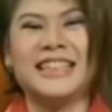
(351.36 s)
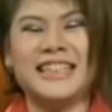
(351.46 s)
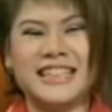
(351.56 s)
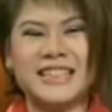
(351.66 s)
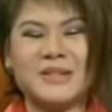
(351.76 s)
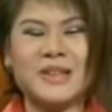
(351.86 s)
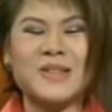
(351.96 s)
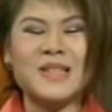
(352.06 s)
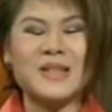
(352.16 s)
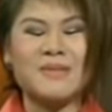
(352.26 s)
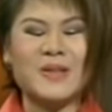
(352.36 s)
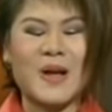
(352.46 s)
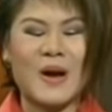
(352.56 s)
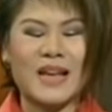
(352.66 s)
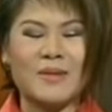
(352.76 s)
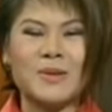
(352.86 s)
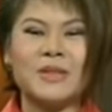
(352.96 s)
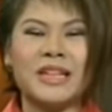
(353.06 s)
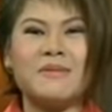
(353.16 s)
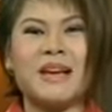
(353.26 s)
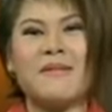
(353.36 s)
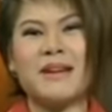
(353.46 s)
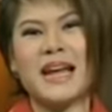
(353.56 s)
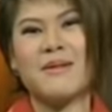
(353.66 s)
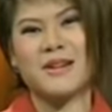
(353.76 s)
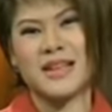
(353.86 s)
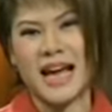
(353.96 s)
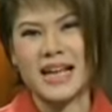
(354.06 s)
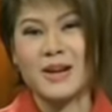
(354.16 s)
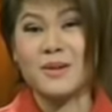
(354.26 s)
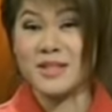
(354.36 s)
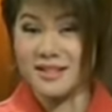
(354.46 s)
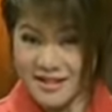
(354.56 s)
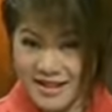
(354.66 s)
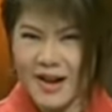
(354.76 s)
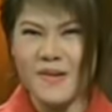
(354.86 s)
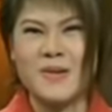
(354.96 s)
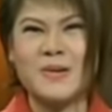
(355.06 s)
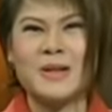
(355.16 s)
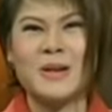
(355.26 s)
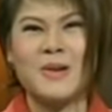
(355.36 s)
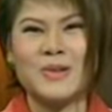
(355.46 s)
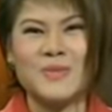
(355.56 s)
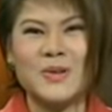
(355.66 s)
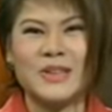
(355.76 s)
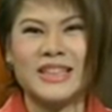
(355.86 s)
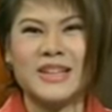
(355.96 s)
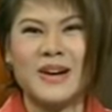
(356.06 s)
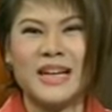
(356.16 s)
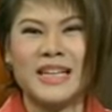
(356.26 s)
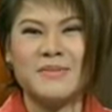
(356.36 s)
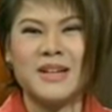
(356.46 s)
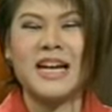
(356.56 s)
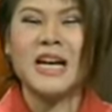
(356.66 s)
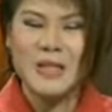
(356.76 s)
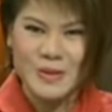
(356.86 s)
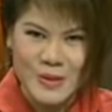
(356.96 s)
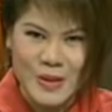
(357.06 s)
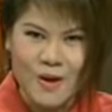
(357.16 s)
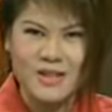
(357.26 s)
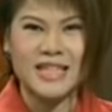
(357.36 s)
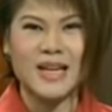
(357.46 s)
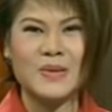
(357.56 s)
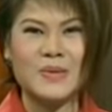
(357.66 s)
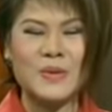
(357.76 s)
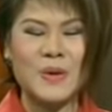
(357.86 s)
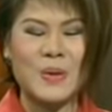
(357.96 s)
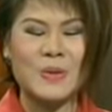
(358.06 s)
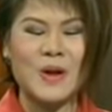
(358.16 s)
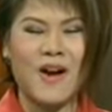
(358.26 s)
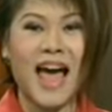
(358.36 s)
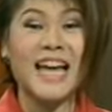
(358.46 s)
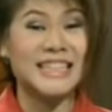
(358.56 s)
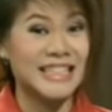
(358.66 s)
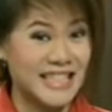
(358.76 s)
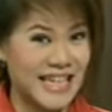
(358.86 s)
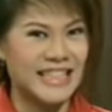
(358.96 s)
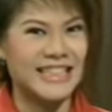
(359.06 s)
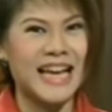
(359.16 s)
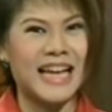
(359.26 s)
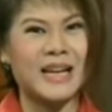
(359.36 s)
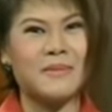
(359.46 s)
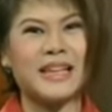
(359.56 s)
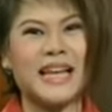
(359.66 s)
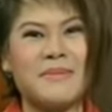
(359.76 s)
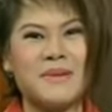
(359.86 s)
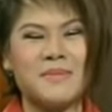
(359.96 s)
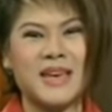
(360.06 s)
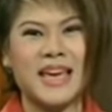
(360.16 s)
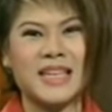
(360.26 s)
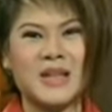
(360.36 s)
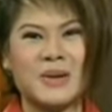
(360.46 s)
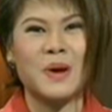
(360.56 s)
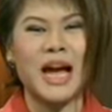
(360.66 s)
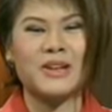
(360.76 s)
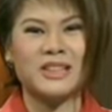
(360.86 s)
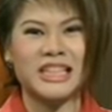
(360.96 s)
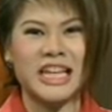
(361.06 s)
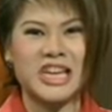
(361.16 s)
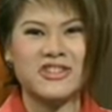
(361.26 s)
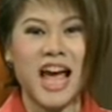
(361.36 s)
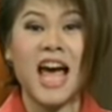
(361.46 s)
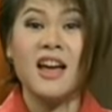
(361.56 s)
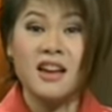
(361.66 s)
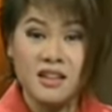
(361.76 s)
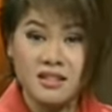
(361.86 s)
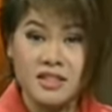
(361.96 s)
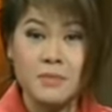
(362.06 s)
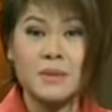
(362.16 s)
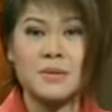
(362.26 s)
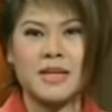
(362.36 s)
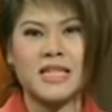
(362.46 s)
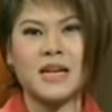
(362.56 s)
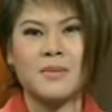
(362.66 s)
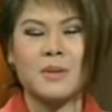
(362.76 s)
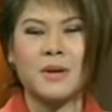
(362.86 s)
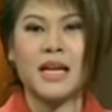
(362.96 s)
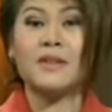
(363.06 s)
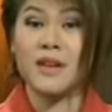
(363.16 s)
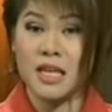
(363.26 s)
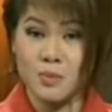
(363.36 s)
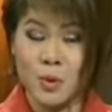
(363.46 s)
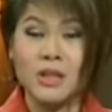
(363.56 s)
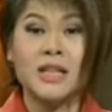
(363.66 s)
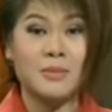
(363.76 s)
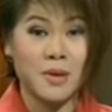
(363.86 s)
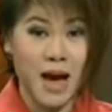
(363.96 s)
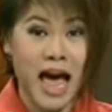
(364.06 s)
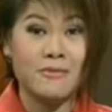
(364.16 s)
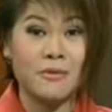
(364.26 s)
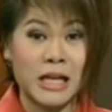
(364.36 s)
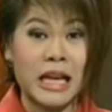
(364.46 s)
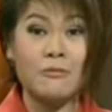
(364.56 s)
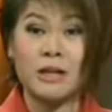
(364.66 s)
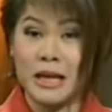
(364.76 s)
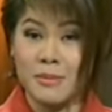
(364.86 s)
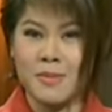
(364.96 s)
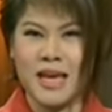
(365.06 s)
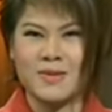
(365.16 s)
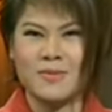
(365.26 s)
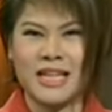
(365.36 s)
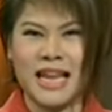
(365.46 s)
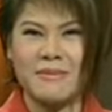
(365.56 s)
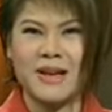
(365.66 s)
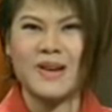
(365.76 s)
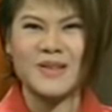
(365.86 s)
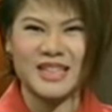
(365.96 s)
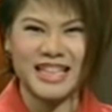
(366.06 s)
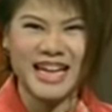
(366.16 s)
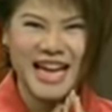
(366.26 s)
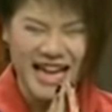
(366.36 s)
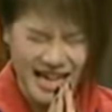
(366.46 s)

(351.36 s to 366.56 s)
นี่คือทั้งหมดของสินสโมสรค่ะผู้ชมท่านใดมีคำแนะนำหรืออยากให้เรานำเสนอเรื่องราวของคุณหรือของชุมชนติดต่อได้ที่เบอร์ 027902625ถึง7หรือที่ a r t c l u b t h a i p b s or t h ค่ะ หรือสมัครสมาชิกกับเราผ่านทาง Facebook พิมพ์ Art วัคคลับวัคไทย PBS วันนี้ลาไปก่อน สวัสดีค่ะ